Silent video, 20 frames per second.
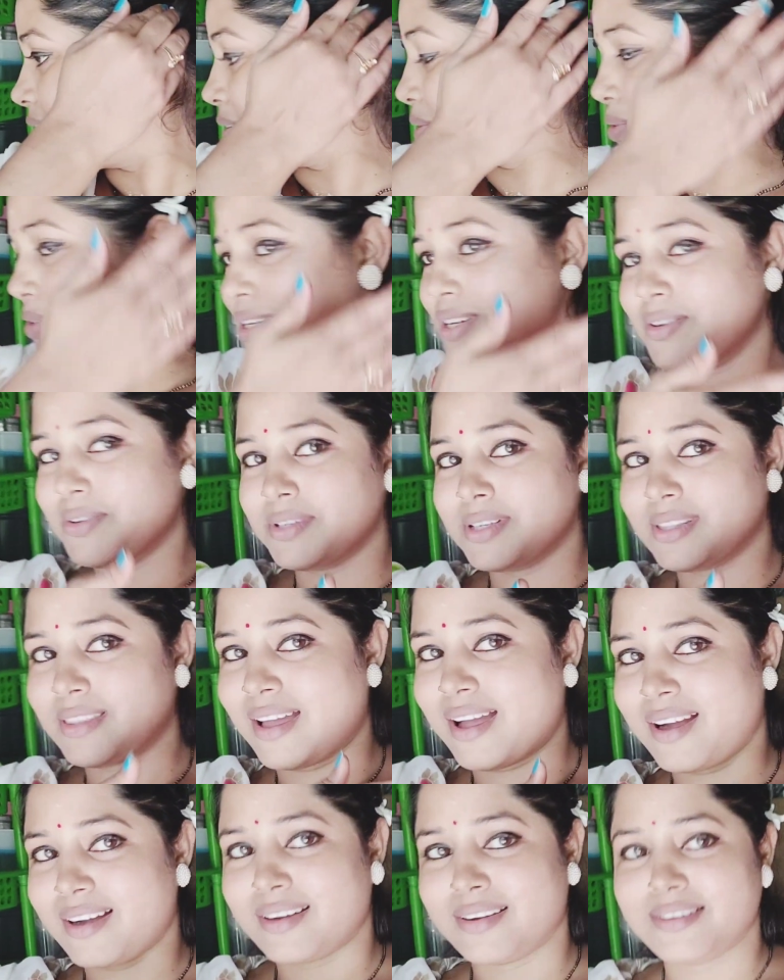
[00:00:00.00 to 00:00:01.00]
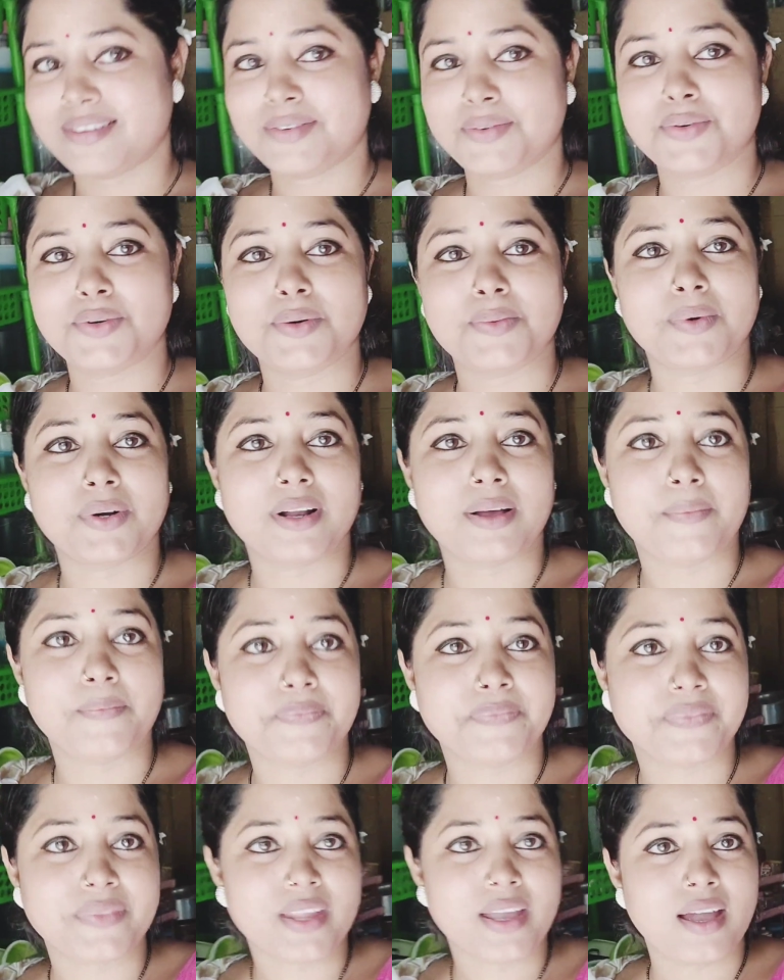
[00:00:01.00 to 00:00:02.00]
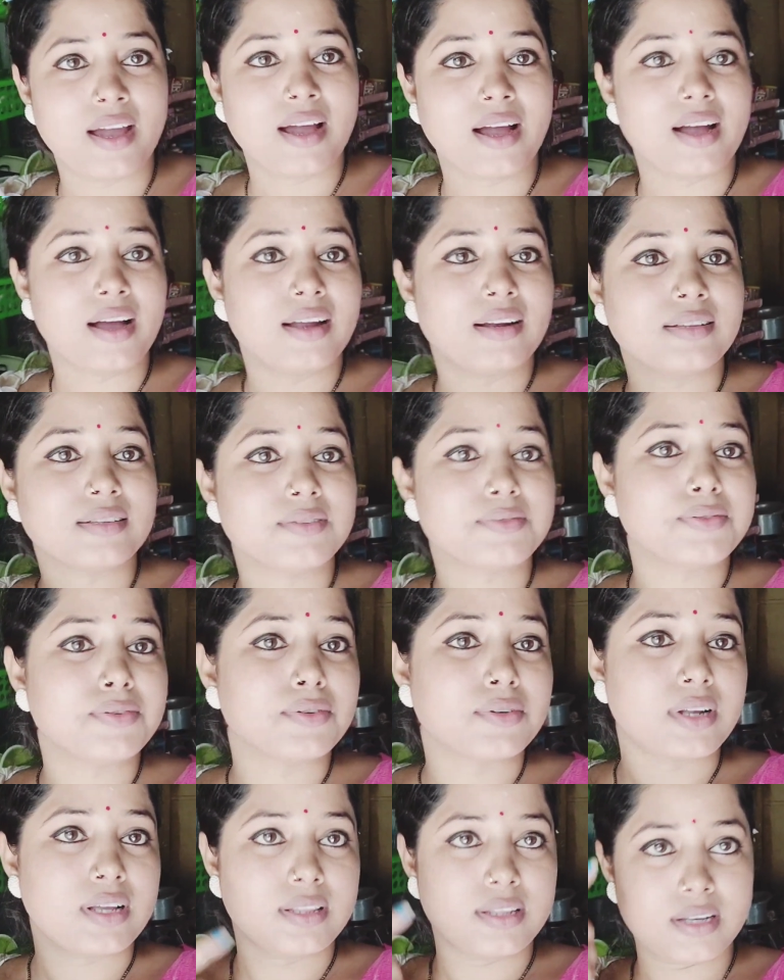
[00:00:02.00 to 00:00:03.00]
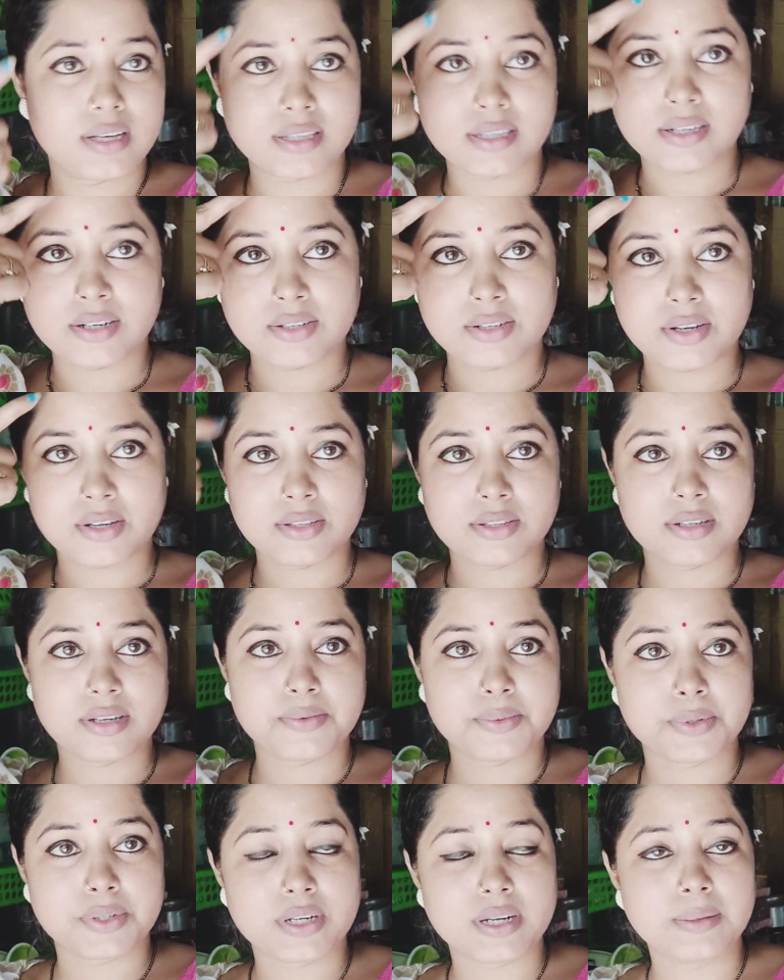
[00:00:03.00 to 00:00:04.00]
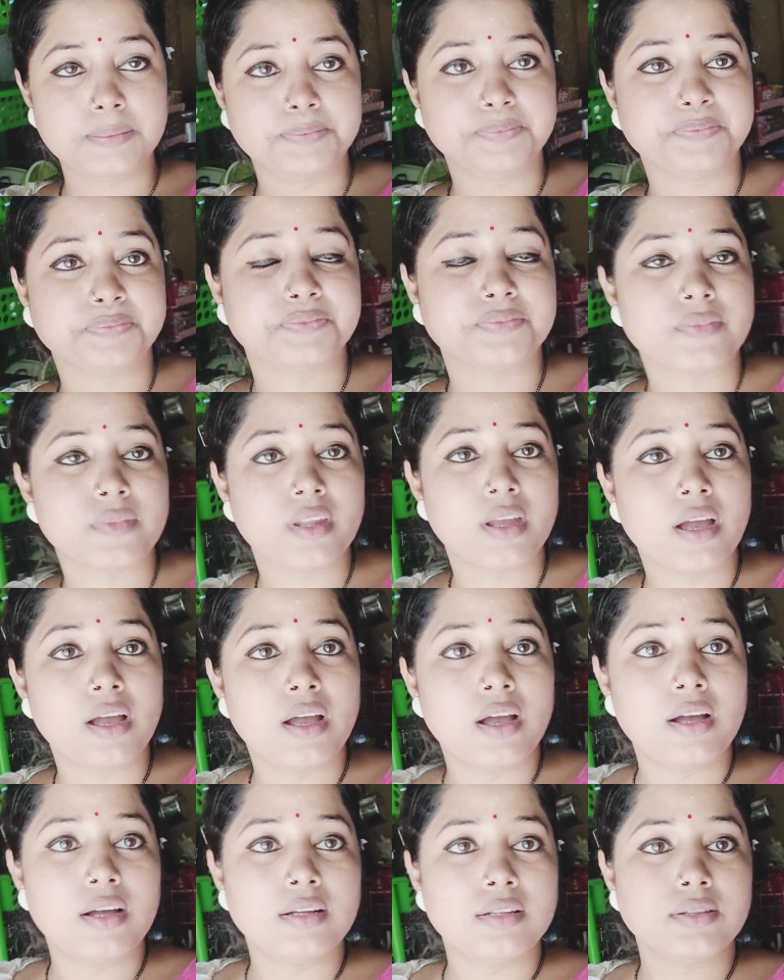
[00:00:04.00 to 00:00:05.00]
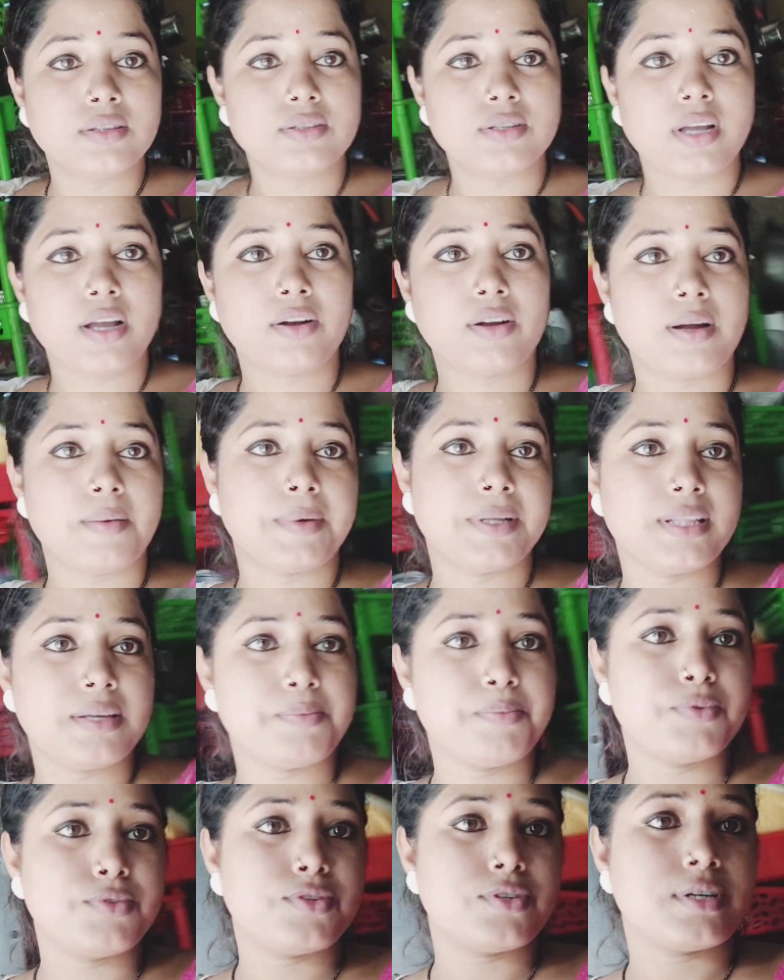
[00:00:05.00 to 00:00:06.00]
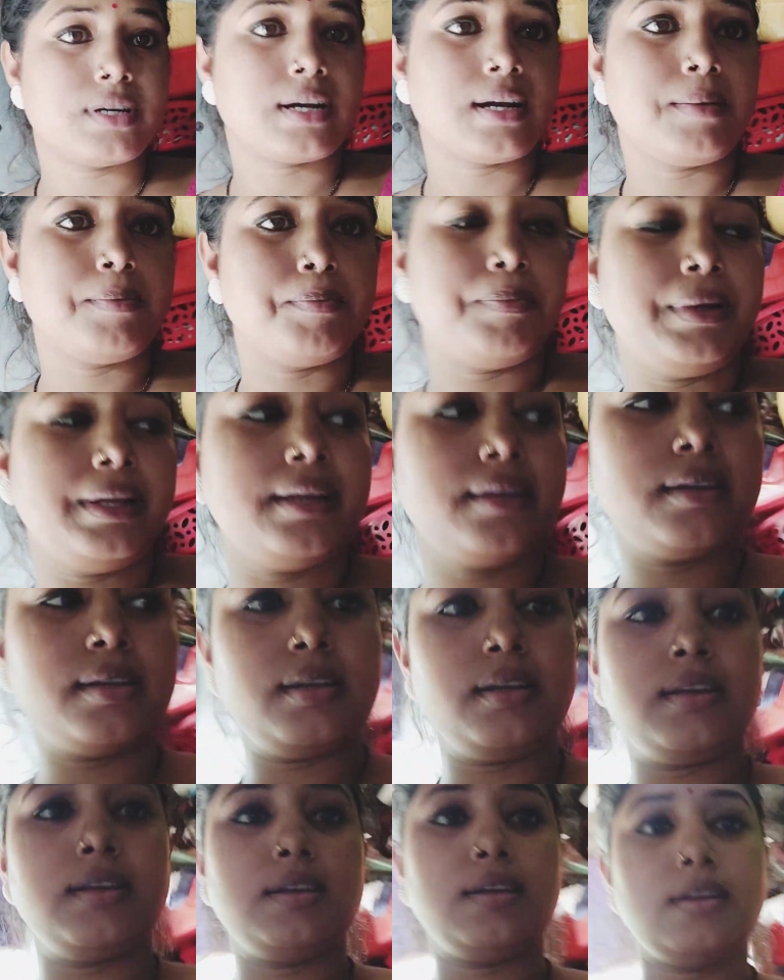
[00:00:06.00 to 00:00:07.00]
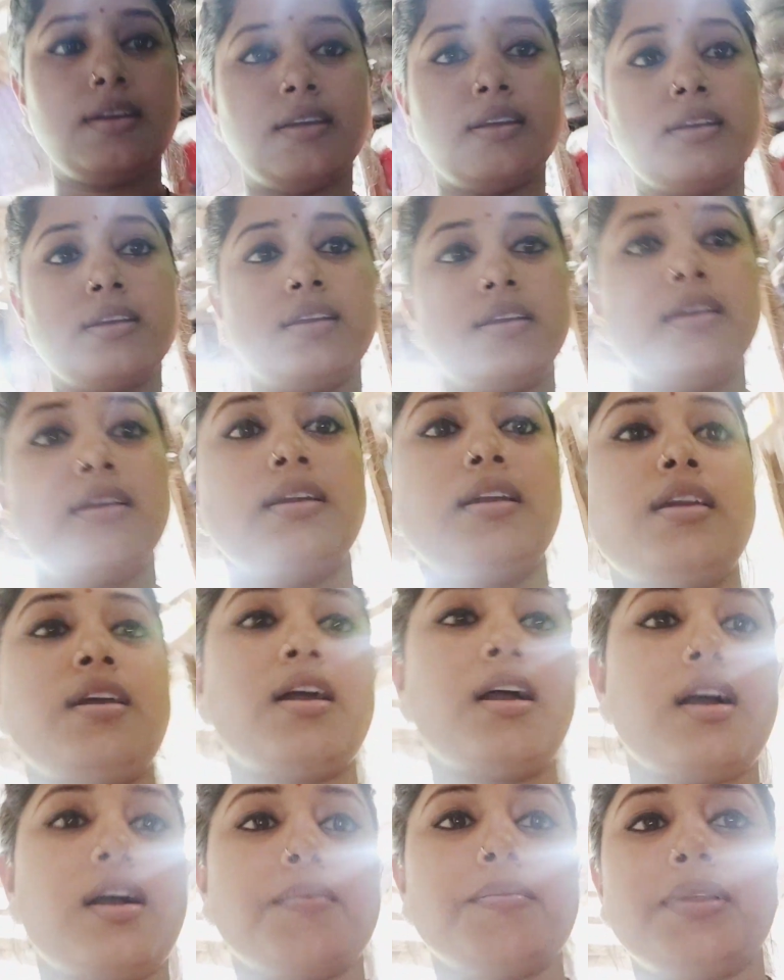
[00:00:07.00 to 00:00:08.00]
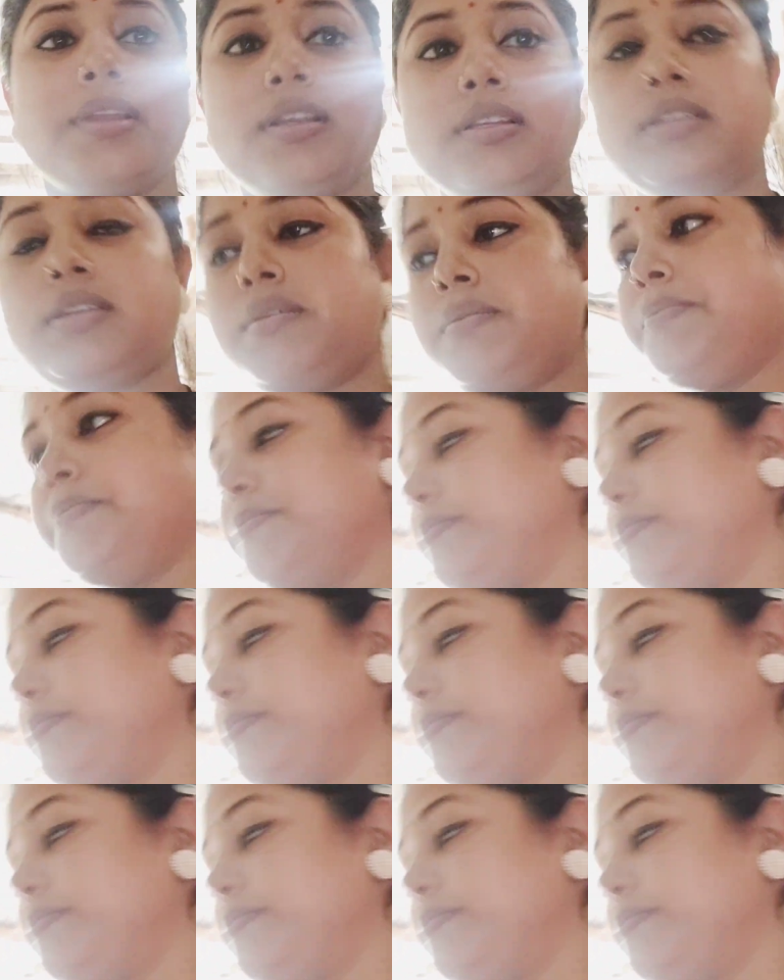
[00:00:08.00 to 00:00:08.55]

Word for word: কানে বসে রয়েছে থাক খুলবো না আর এই যে ফোটা দিয়েছিল চন্দনের ফোটা তো যাই হোক আমাদের পুজোটা কমপ্লিট আমি এই যে